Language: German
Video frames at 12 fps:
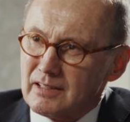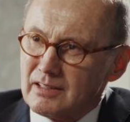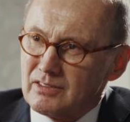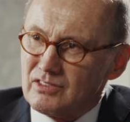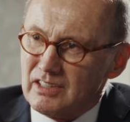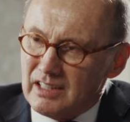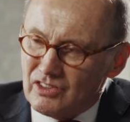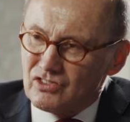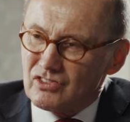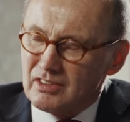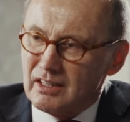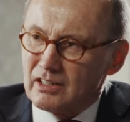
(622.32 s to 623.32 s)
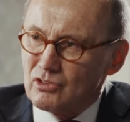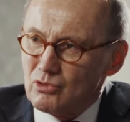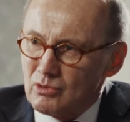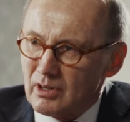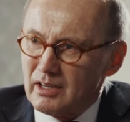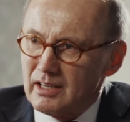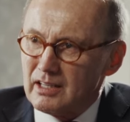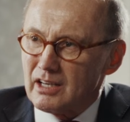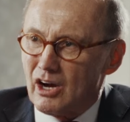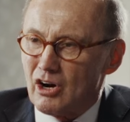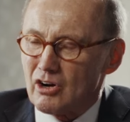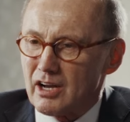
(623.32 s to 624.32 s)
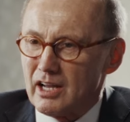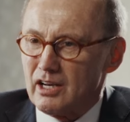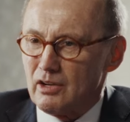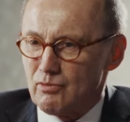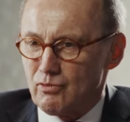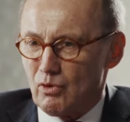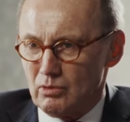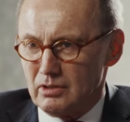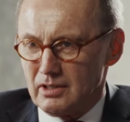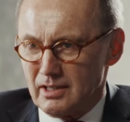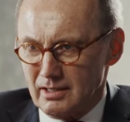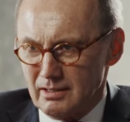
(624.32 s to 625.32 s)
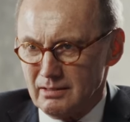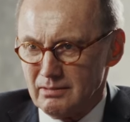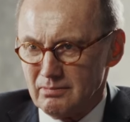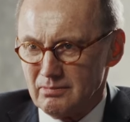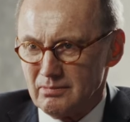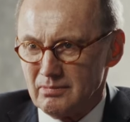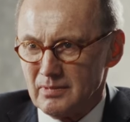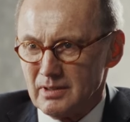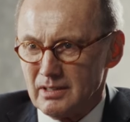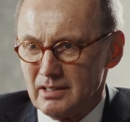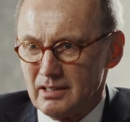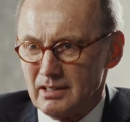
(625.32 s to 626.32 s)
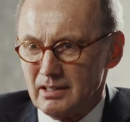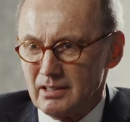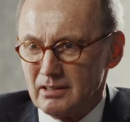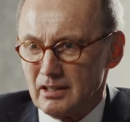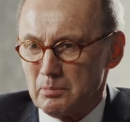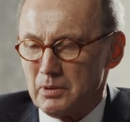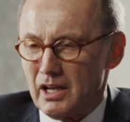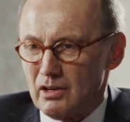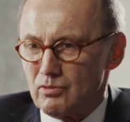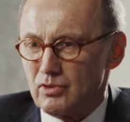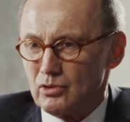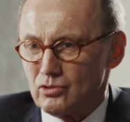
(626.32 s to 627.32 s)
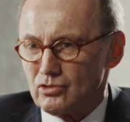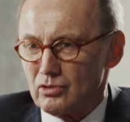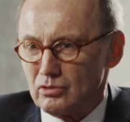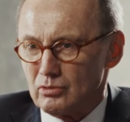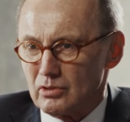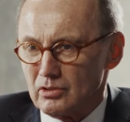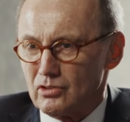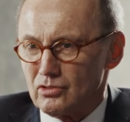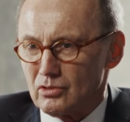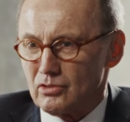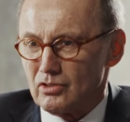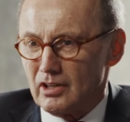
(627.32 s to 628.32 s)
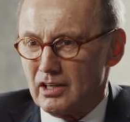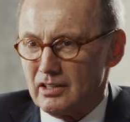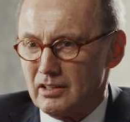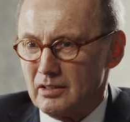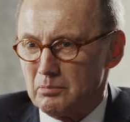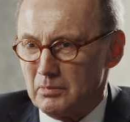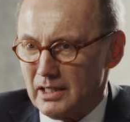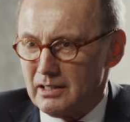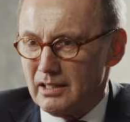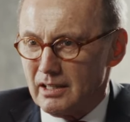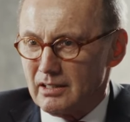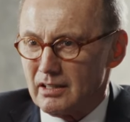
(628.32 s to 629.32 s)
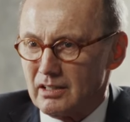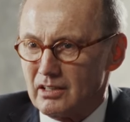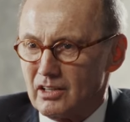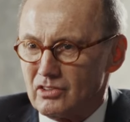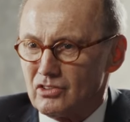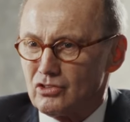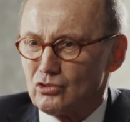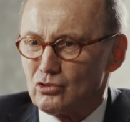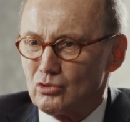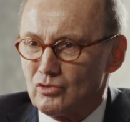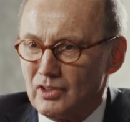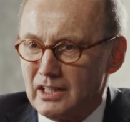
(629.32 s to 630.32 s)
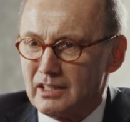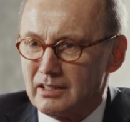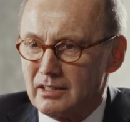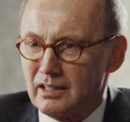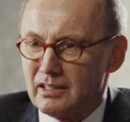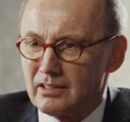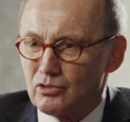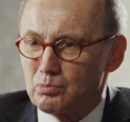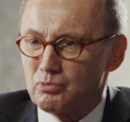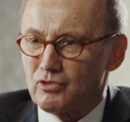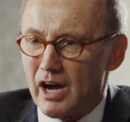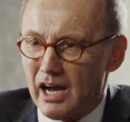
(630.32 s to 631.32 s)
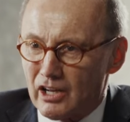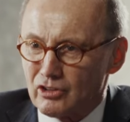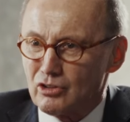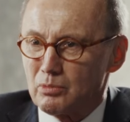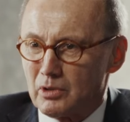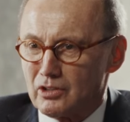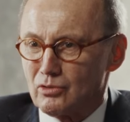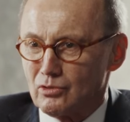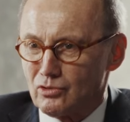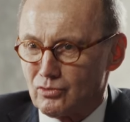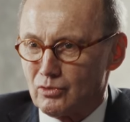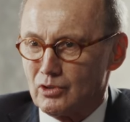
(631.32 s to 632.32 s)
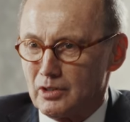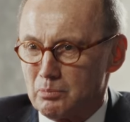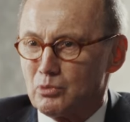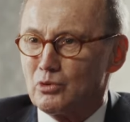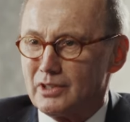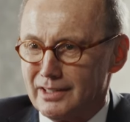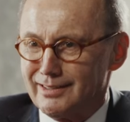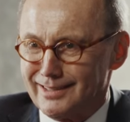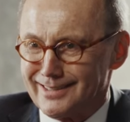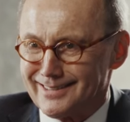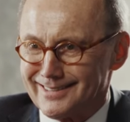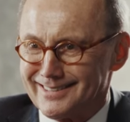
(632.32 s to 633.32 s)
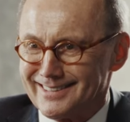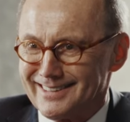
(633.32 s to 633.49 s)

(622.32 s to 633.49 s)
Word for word: sie ist natürlich auch eine Folge der Beeinflussung durch die sozialen Medien. Daher ist es ja so wichtig, dass verantwortungsvolle Politiker